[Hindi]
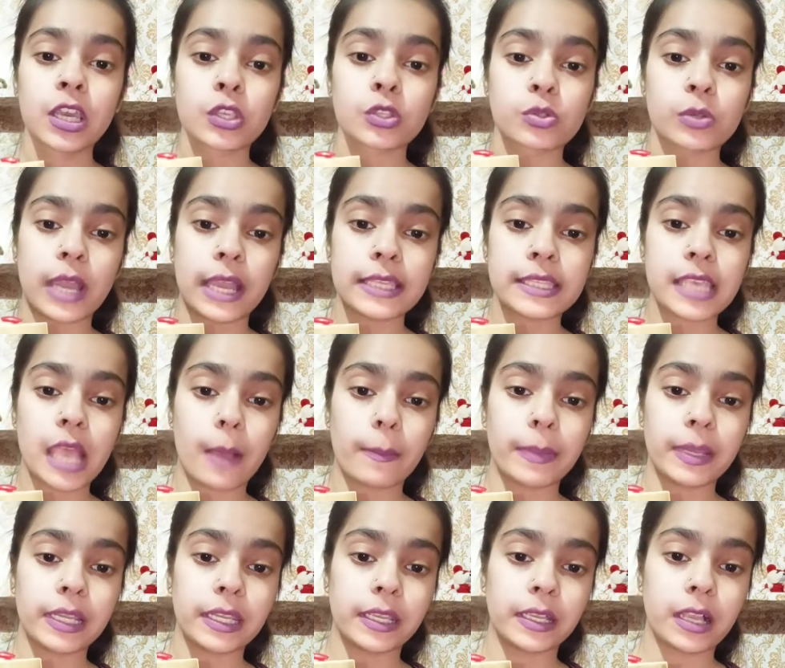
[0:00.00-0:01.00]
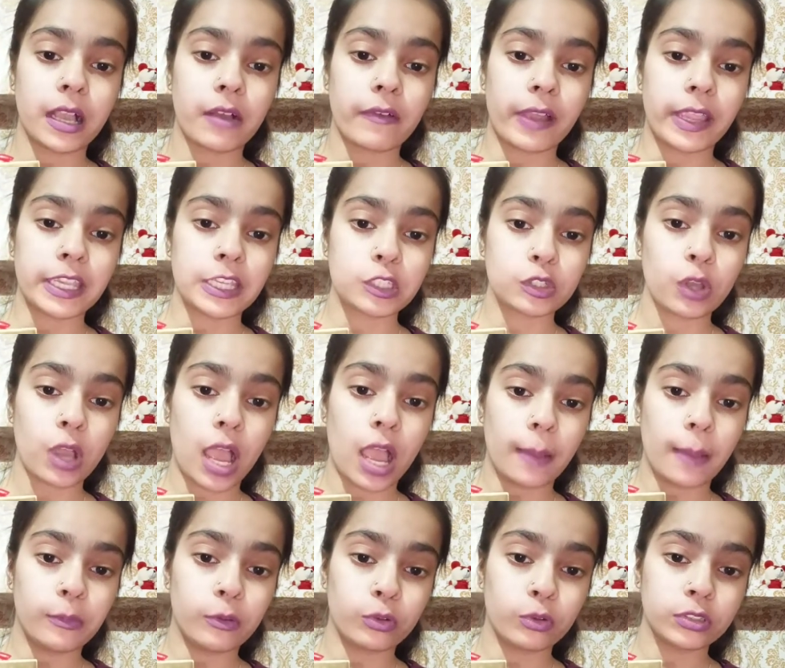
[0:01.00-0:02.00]
सो गाइस यहाँ पे लिखा हुआ है ये जो
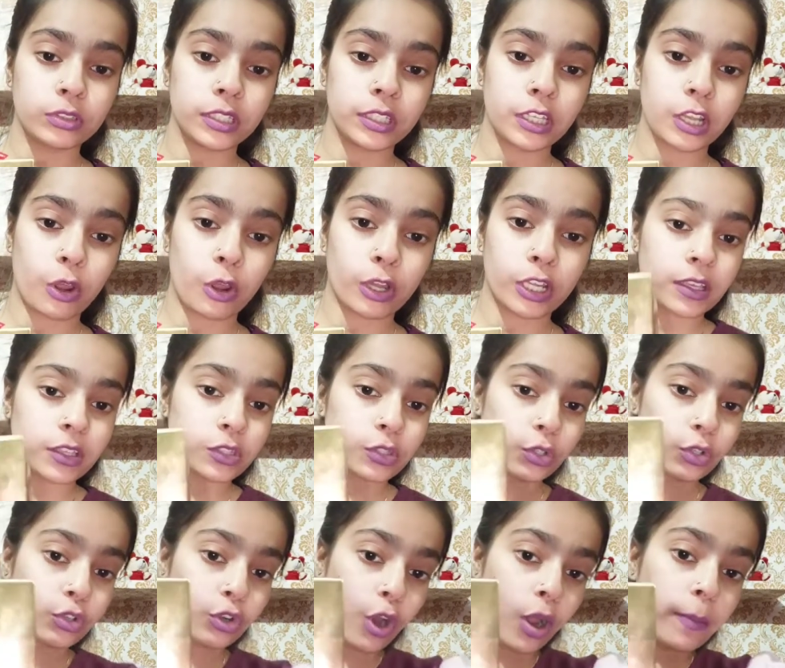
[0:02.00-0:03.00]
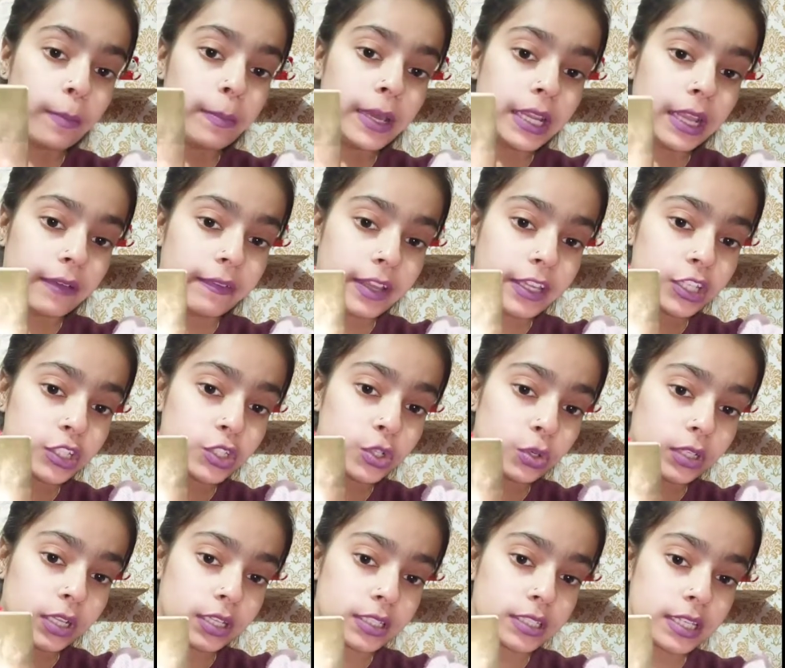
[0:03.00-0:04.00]
आप लोग को दिख रहा होगा सो ड्रॉप बना हुआ है ये
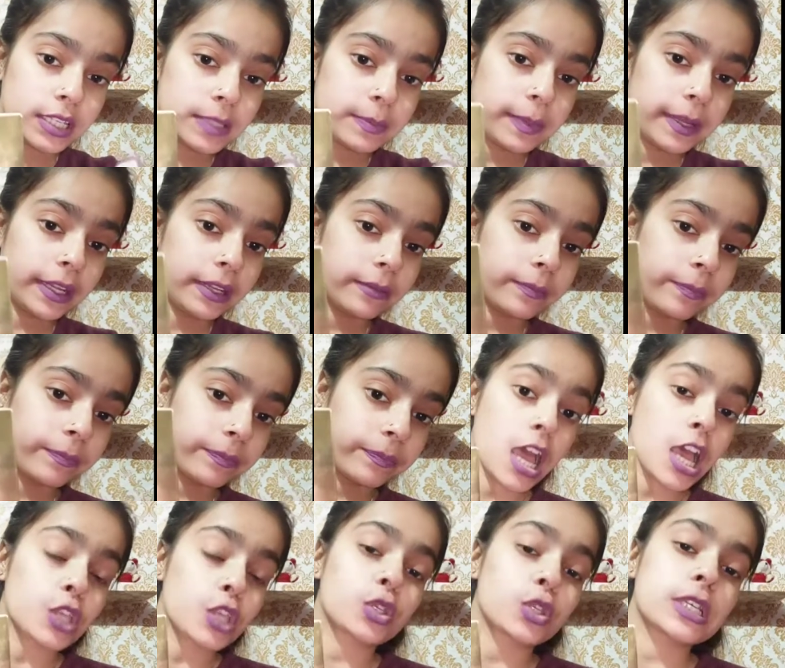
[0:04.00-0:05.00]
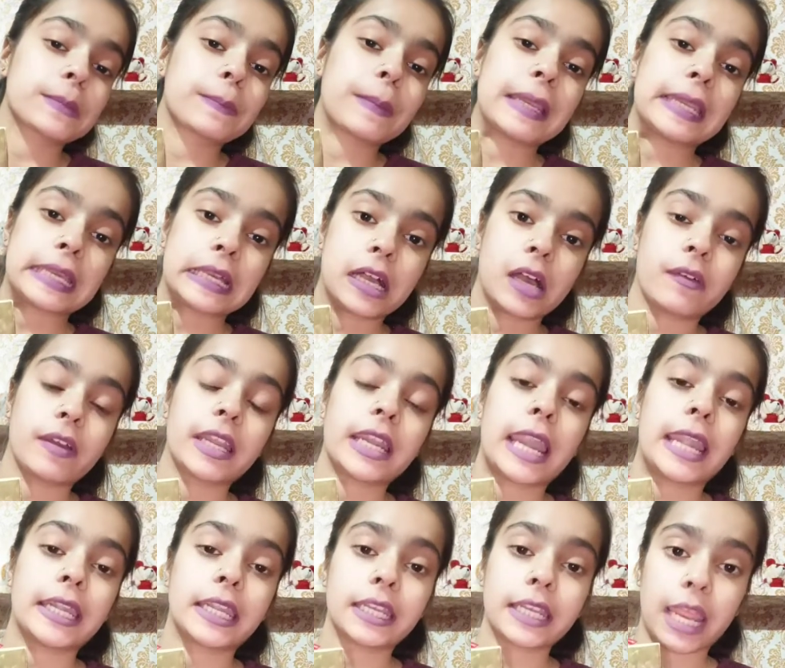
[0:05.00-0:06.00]
छोटा सा इस पर सो so, इस पर लिखा हुआ है
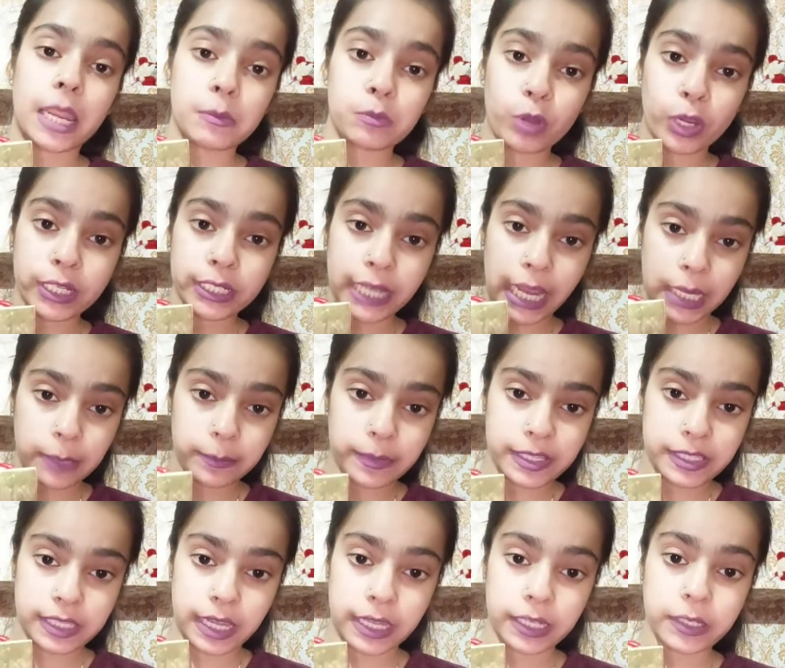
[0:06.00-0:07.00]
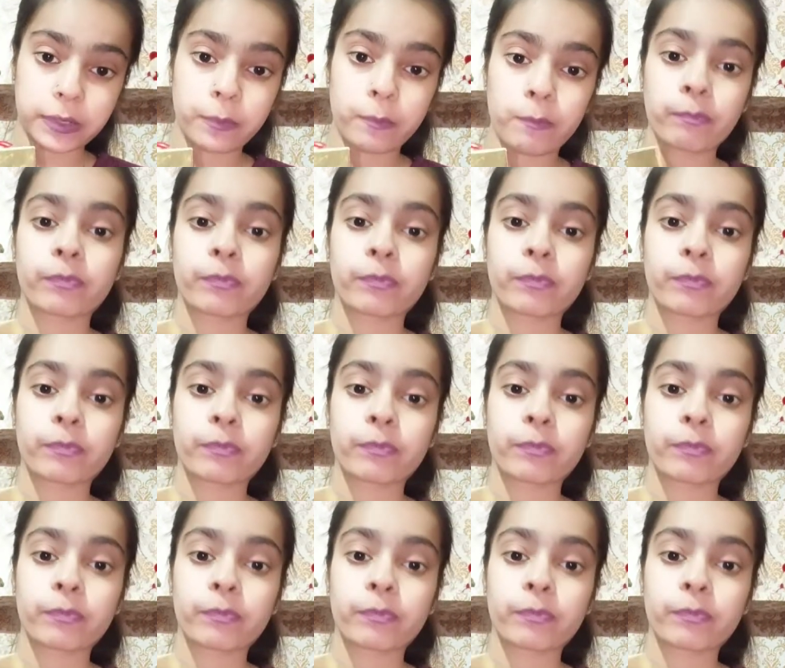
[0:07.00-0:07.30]
नाइन्टी नाइन पॉइंट नाइन परसेंट